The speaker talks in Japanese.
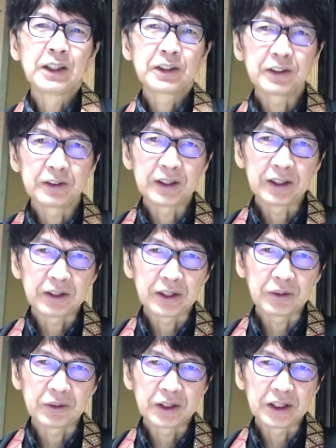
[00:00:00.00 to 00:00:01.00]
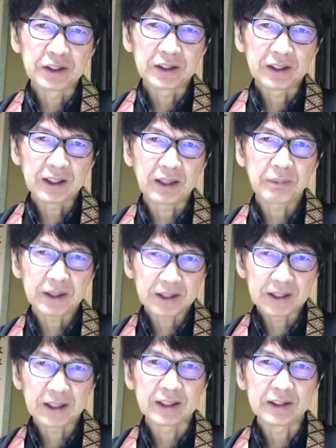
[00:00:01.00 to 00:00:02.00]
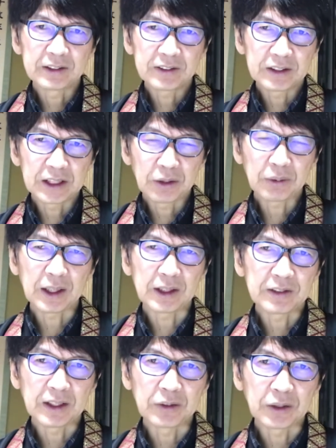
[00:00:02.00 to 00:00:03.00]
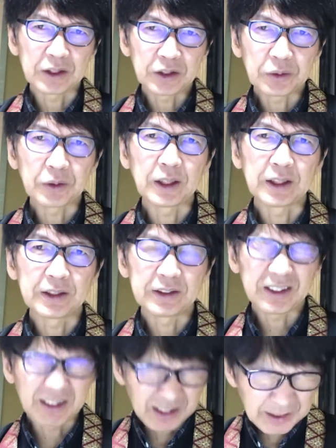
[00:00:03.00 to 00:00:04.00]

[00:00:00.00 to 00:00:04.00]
住んでる日本人っていうのはあまりいないんです弘中さんとかちょっとだけです。